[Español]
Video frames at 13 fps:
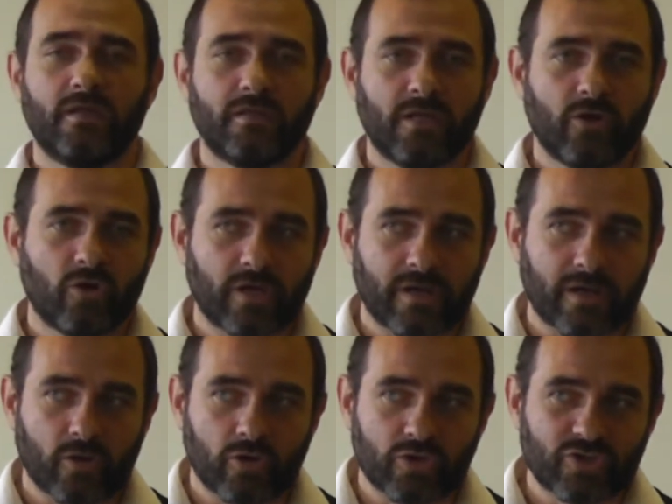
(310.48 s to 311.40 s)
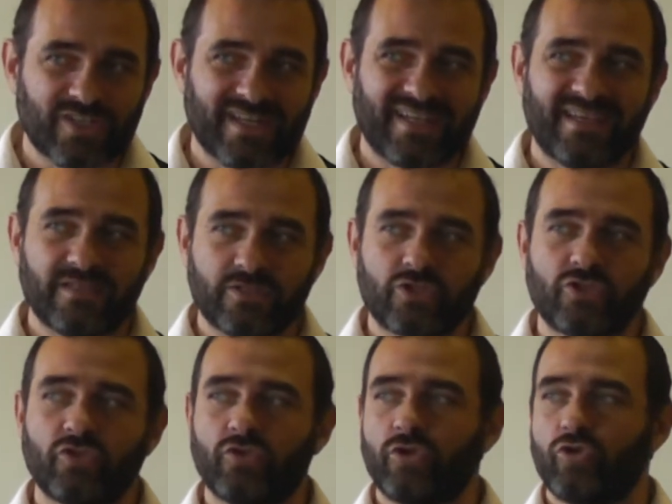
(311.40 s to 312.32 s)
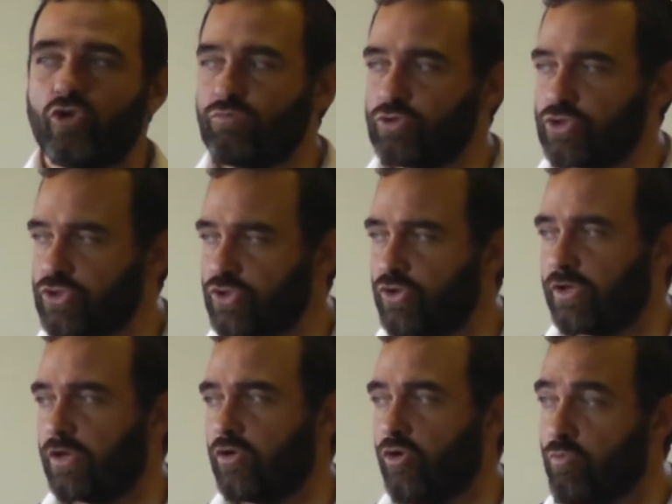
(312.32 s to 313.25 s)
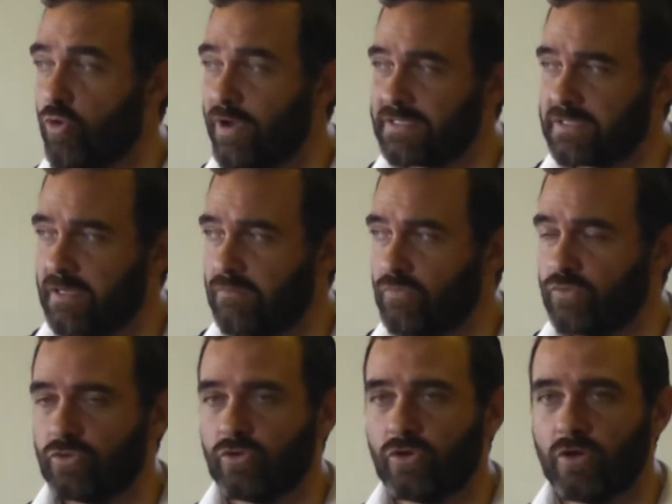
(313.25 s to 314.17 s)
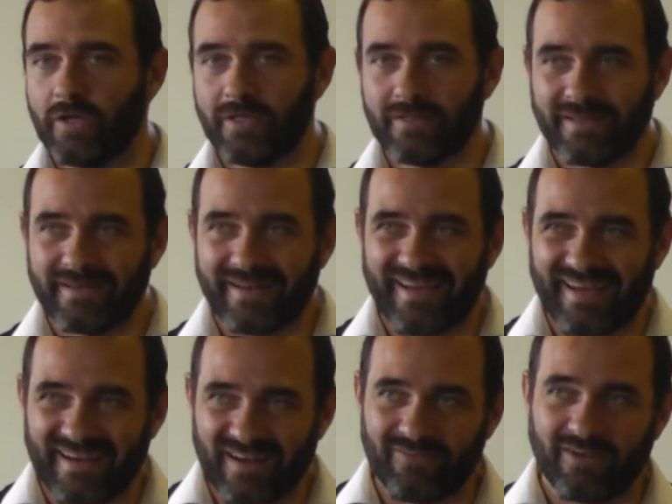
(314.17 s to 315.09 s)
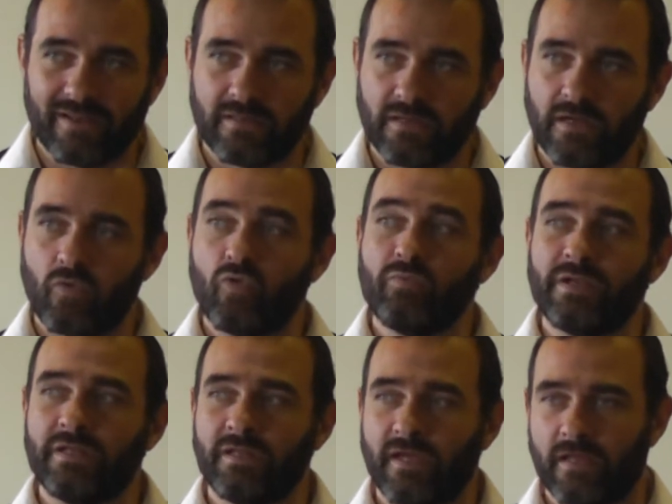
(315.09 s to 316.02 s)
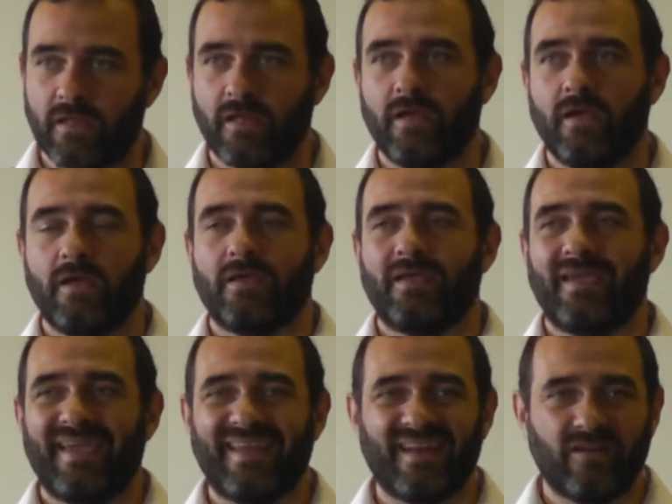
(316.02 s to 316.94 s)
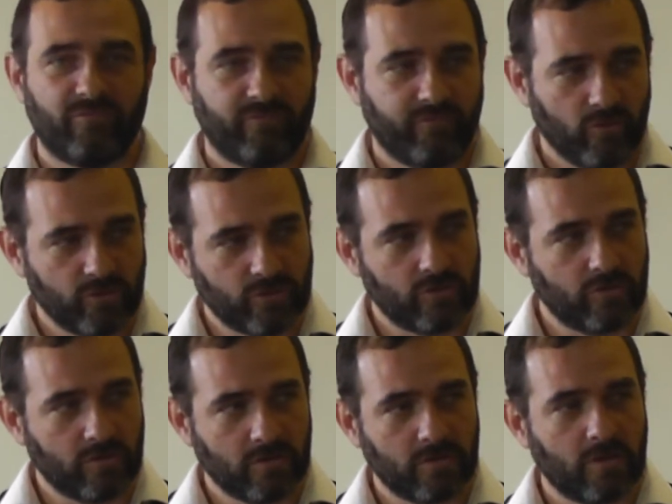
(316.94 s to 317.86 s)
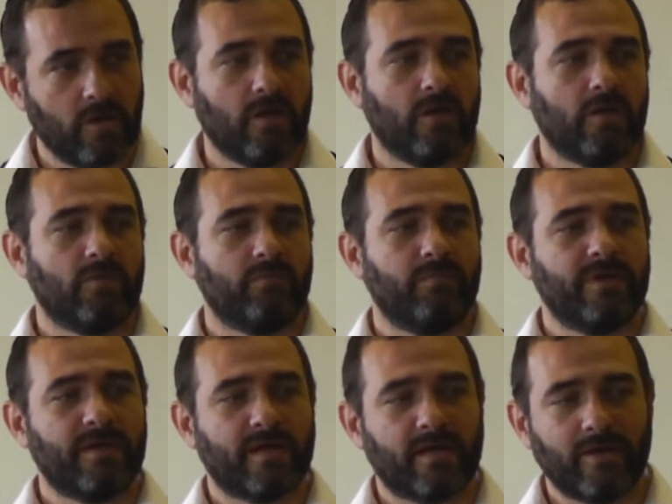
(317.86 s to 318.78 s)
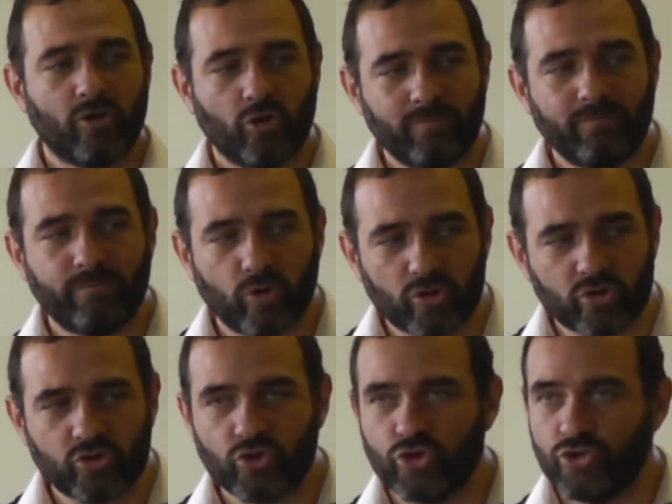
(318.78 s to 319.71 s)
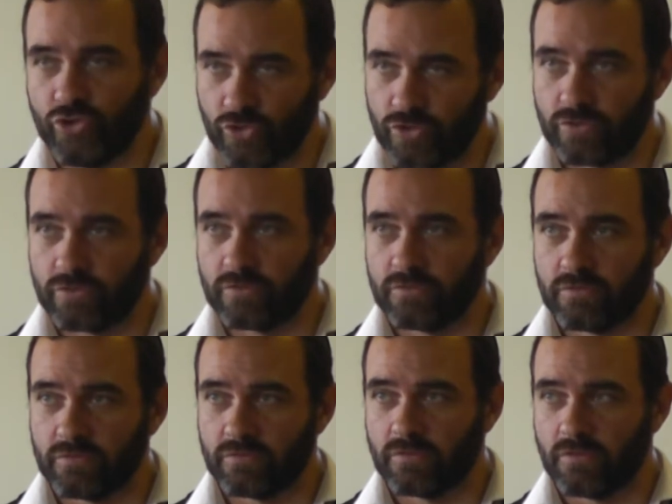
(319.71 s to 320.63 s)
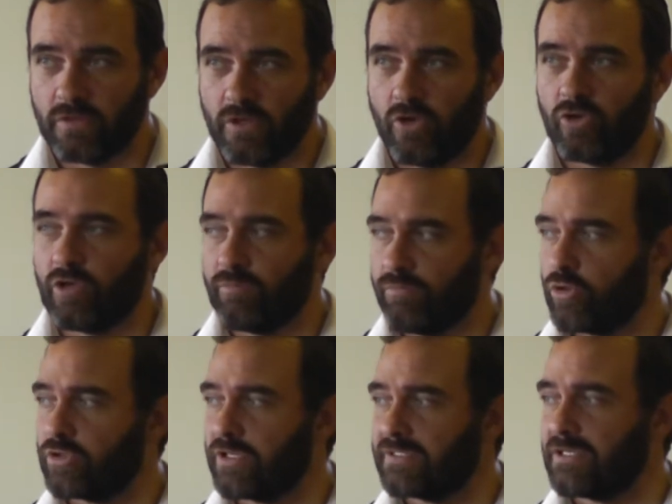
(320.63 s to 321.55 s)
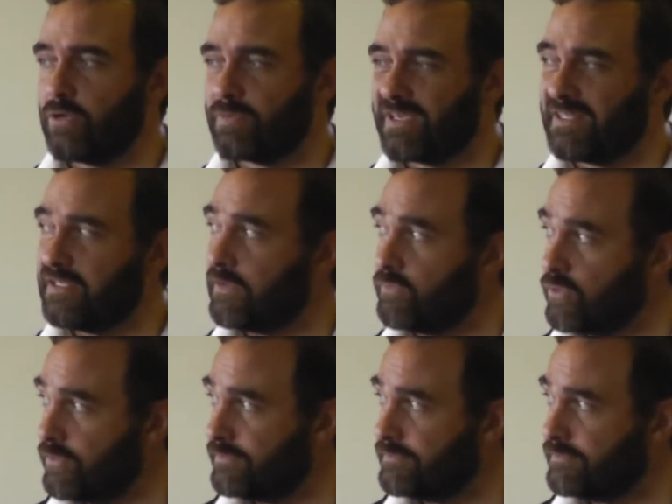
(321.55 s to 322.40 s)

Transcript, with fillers: tengo que reconocer quién soy, cómo soy, cómo es el mundo, tener anabá, tener humildad, que en el fondo implica que no importo yo, lo que importa es el objetivo